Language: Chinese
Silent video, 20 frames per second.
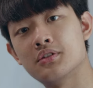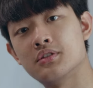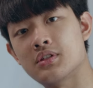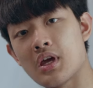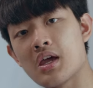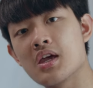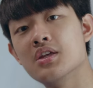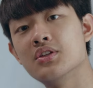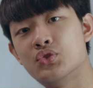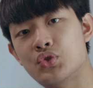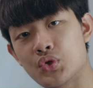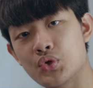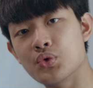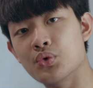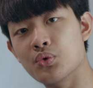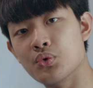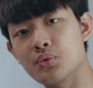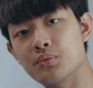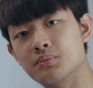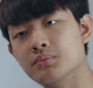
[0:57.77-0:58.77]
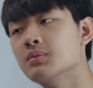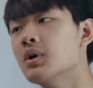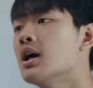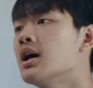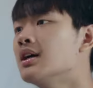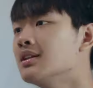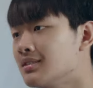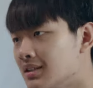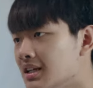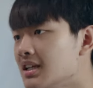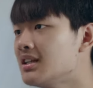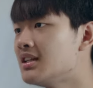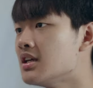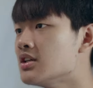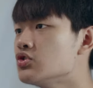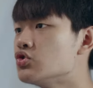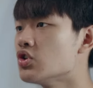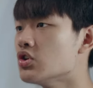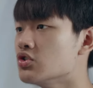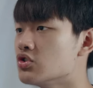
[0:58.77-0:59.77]
Day two，第一
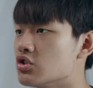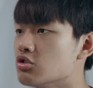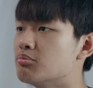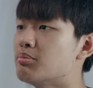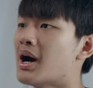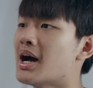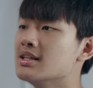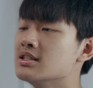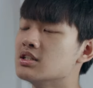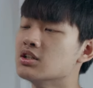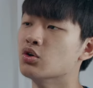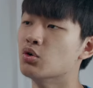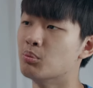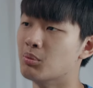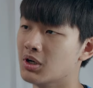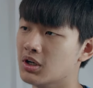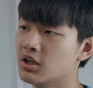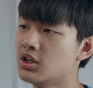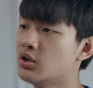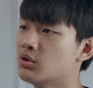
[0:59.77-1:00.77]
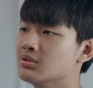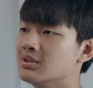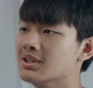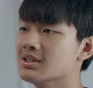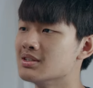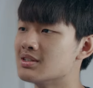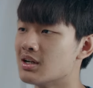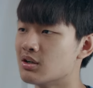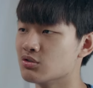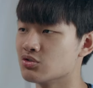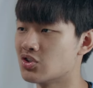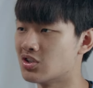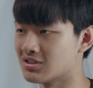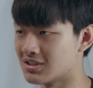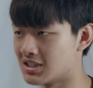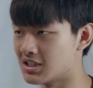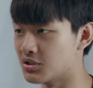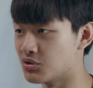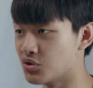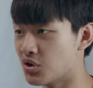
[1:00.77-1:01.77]
天正式拍摄。我们六点早上
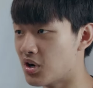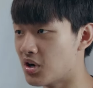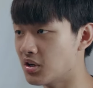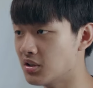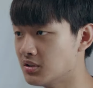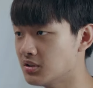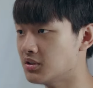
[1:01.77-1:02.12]
起床，